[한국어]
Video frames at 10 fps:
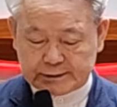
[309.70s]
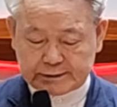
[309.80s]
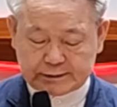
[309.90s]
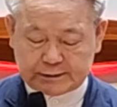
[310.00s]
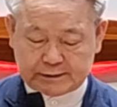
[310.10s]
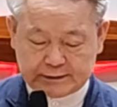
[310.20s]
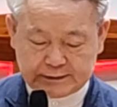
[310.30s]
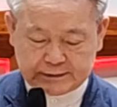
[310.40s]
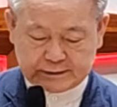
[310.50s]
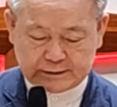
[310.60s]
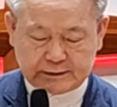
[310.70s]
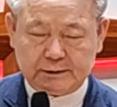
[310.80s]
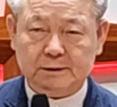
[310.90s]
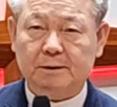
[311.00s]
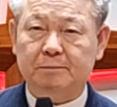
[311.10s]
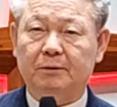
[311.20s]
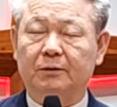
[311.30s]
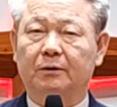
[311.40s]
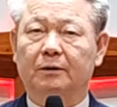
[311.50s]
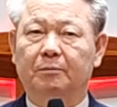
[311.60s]
그, 참
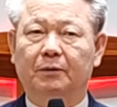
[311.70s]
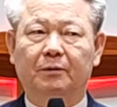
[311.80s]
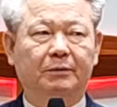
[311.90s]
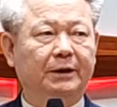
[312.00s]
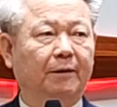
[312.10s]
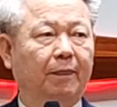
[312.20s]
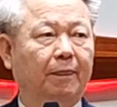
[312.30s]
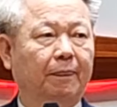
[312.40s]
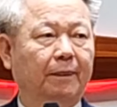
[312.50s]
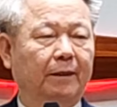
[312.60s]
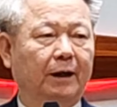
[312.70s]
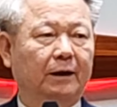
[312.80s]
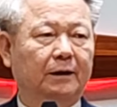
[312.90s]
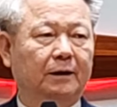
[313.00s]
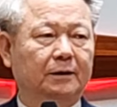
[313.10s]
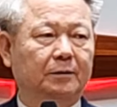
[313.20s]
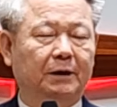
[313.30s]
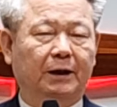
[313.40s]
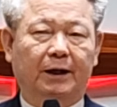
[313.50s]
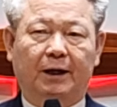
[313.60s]
어떻게 보면
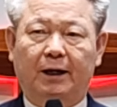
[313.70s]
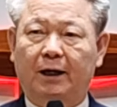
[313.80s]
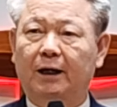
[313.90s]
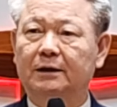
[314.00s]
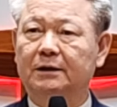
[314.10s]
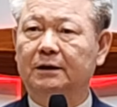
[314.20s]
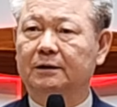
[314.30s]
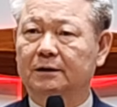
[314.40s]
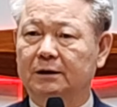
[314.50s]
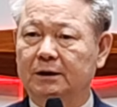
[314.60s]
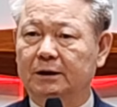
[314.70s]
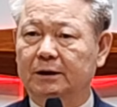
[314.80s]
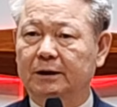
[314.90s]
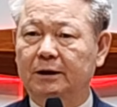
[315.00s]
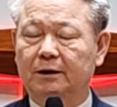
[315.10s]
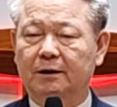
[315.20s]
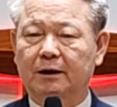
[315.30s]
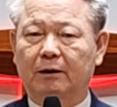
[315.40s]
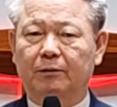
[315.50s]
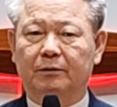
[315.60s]
하나님의 행하시는 일이
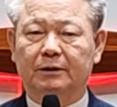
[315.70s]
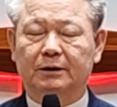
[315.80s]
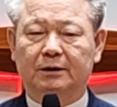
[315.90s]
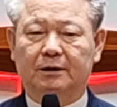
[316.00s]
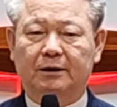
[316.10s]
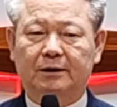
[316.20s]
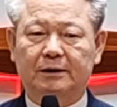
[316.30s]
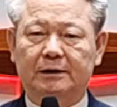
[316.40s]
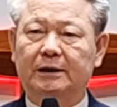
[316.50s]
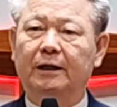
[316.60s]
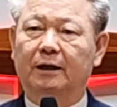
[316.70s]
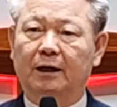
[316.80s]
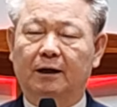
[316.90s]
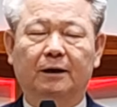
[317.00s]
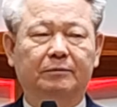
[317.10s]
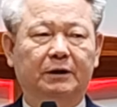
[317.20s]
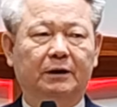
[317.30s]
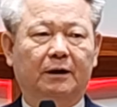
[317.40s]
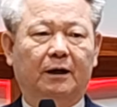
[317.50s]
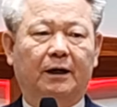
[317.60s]
때로는 이해가 안
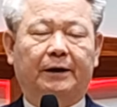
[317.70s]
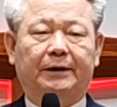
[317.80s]
갑니다.